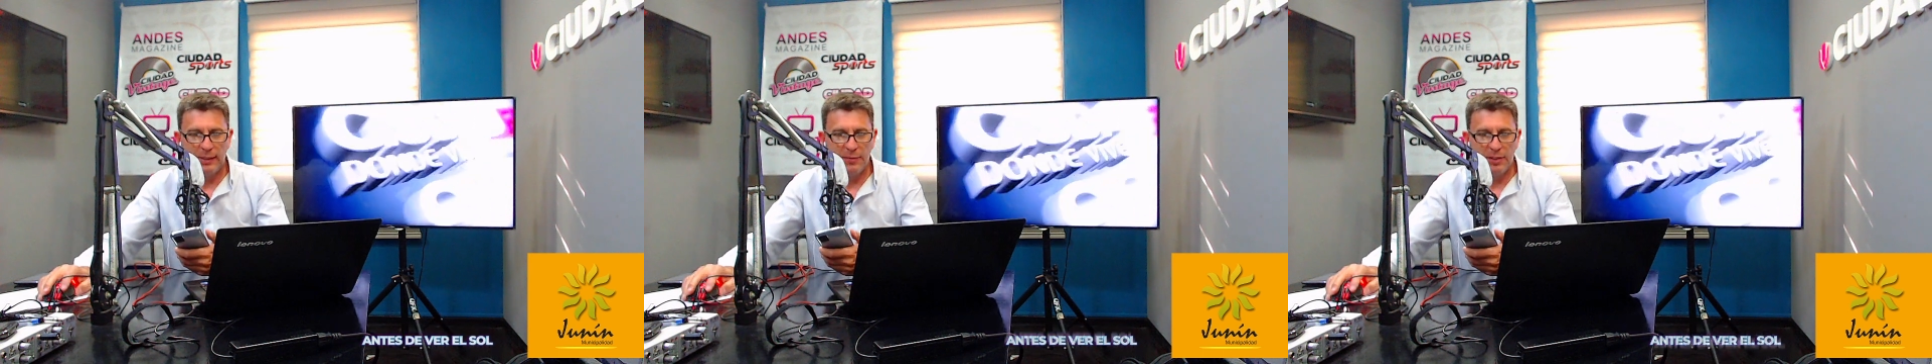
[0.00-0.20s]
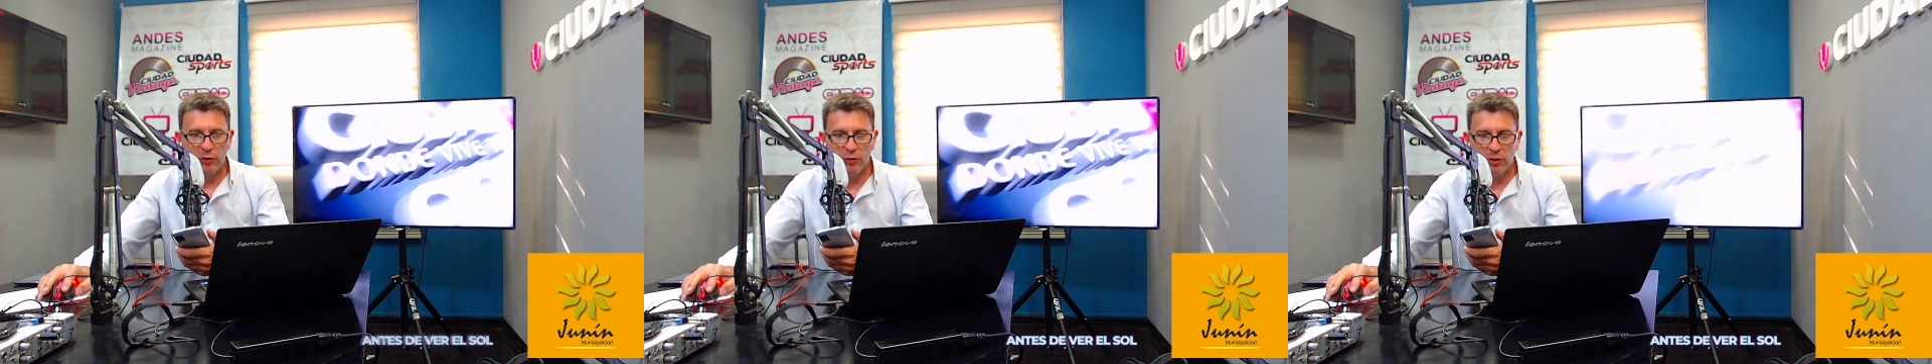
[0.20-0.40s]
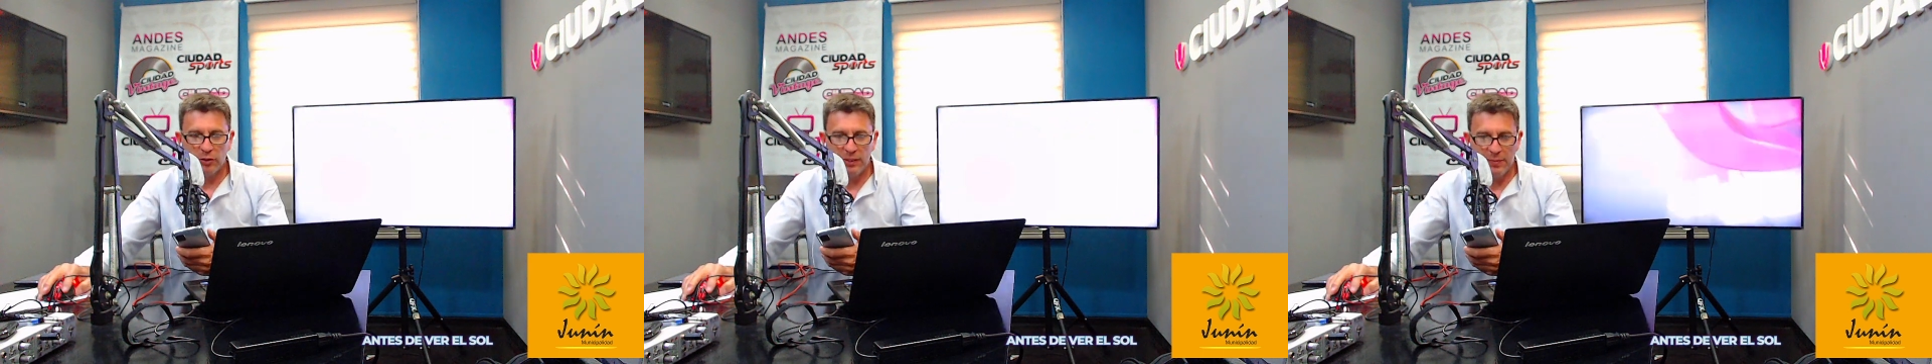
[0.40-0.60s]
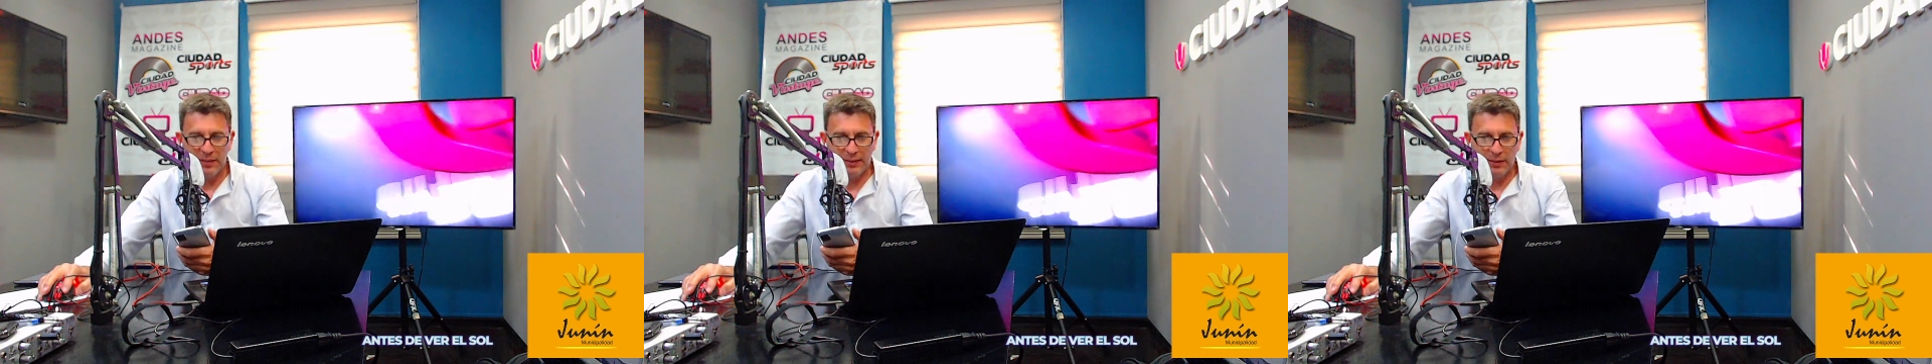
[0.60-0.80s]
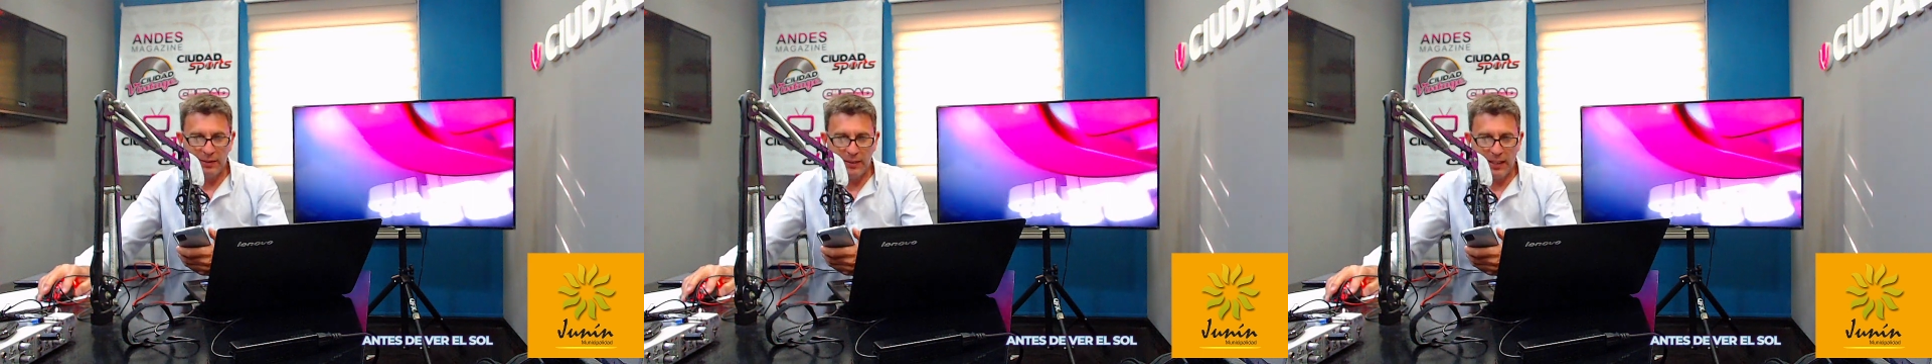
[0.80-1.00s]
Siete minutos han
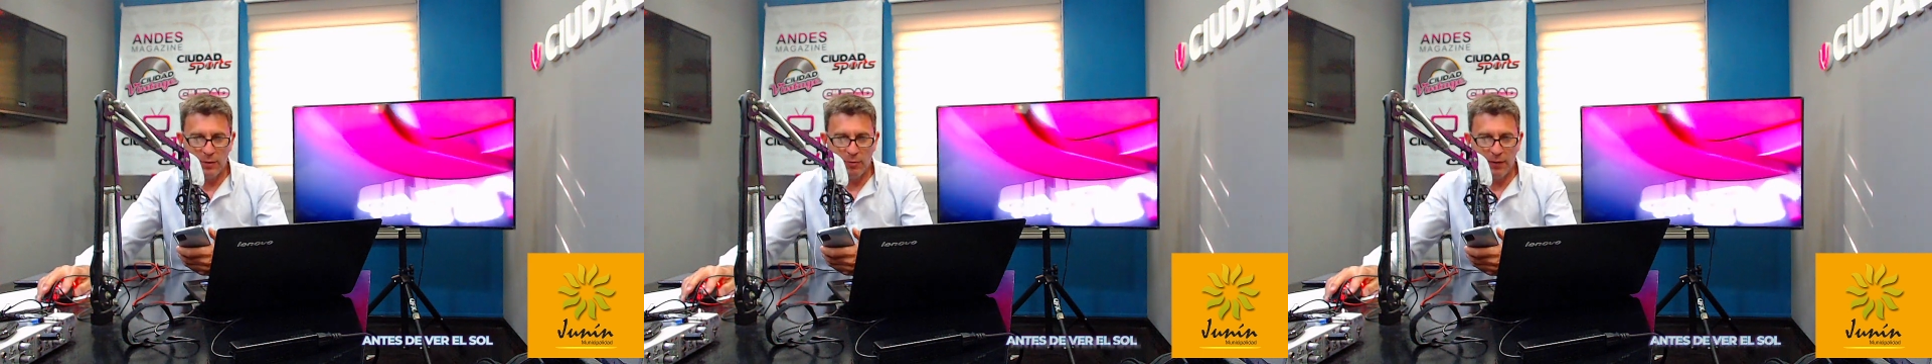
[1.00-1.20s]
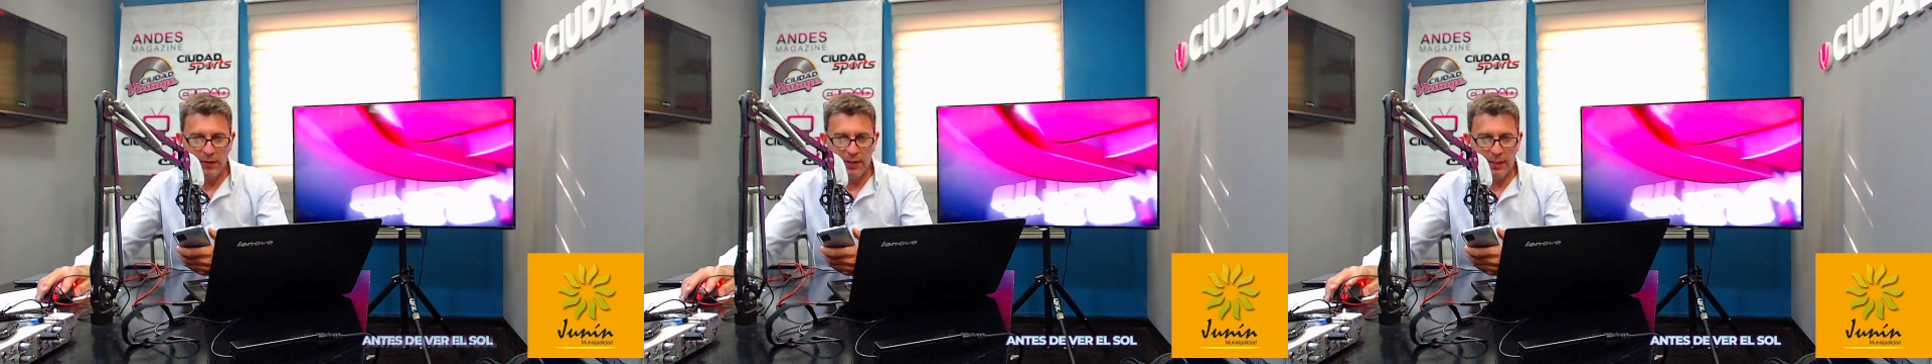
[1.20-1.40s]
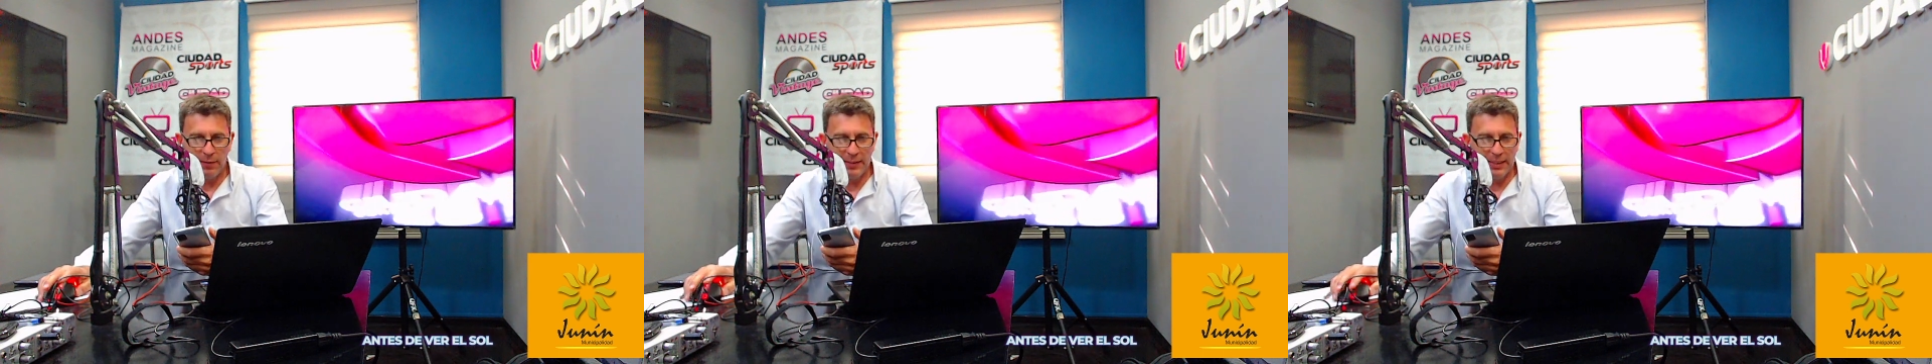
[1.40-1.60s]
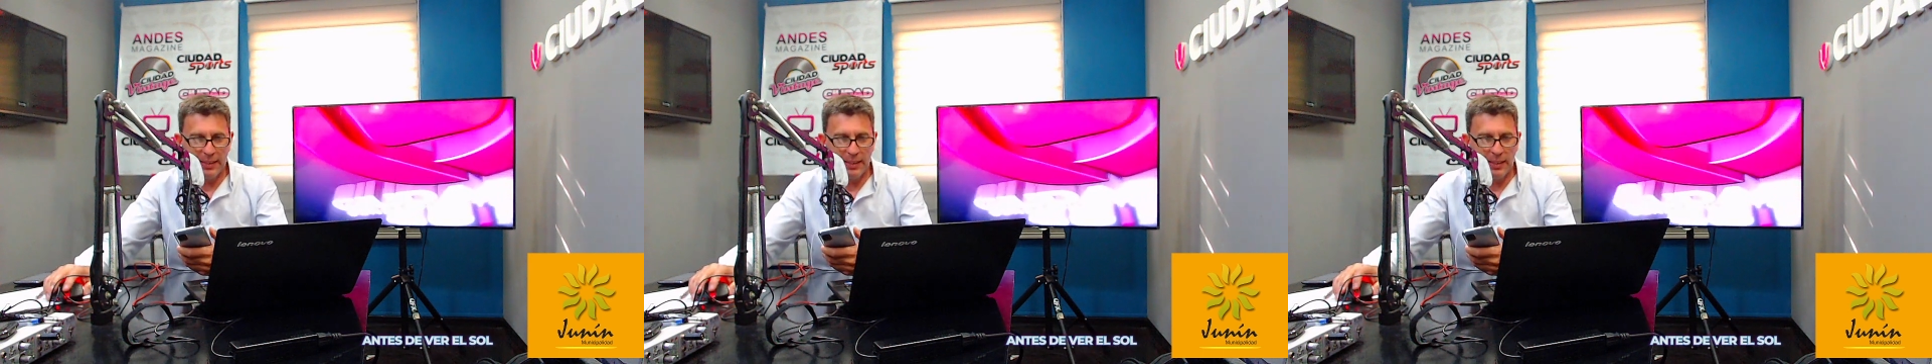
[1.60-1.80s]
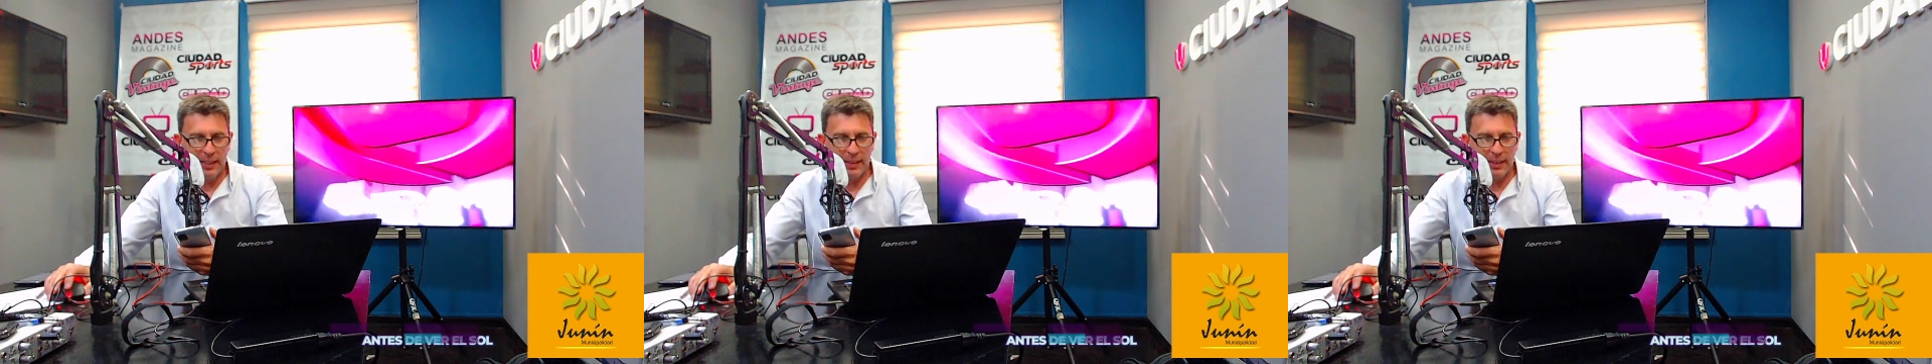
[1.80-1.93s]
pasado de las nueve de la mañana